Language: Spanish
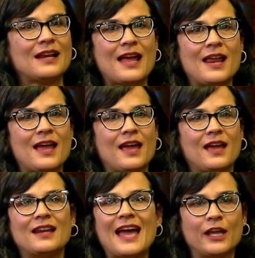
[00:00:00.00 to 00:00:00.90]

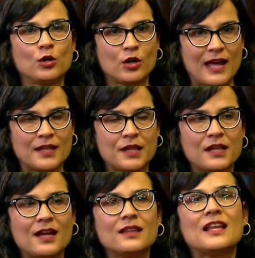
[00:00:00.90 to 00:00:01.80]
eh, la
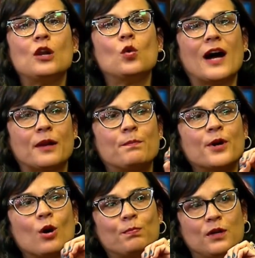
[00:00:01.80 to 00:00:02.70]
ignorancia del lugar
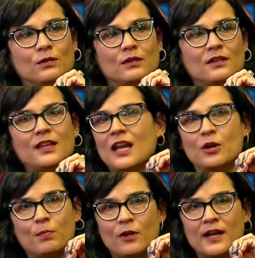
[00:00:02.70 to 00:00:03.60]
propio y el
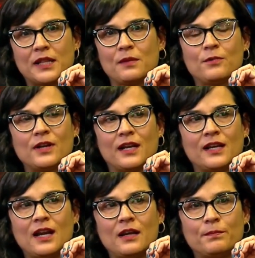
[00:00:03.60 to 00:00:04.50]
no poderse poner
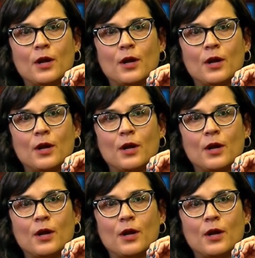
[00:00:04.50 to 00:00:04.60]
en el mm.